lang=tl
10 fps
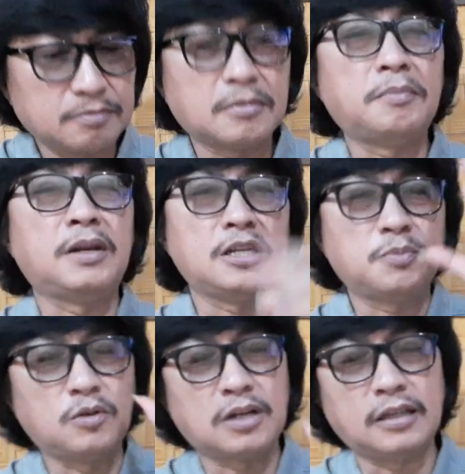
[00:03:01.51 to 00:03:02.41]
mabilis
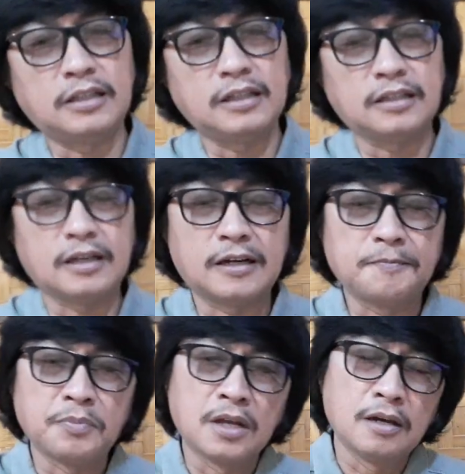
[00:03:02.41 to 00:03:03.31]
po nating uh,
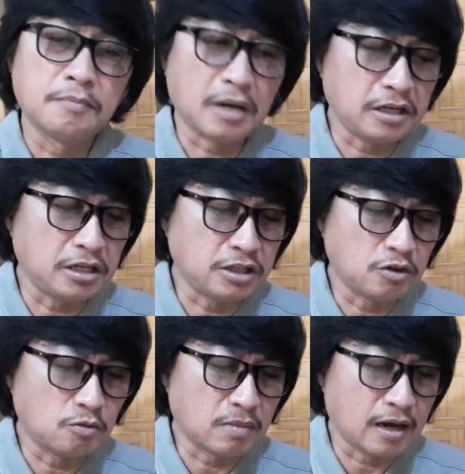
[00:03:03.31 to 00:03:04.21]

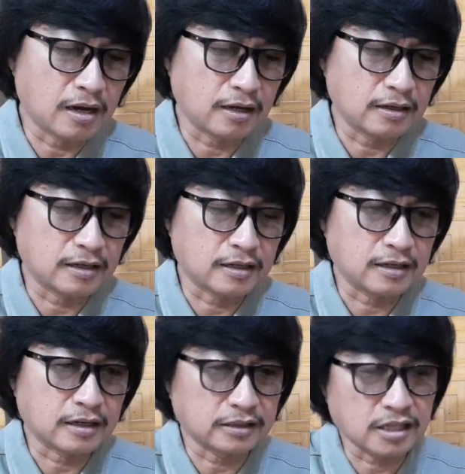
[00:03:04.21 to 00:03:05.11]
maiinom ang uh,
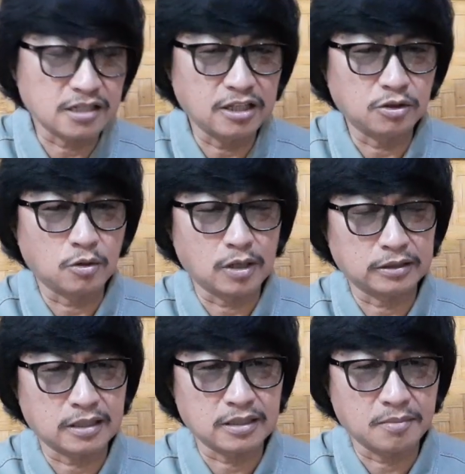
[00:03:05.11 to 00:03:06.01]
patas nito at
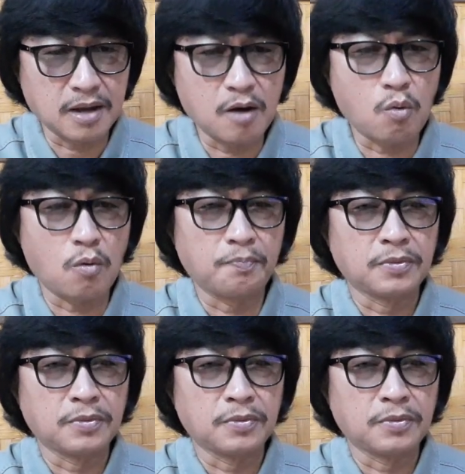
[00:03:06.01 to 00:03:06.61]
ang sabaw.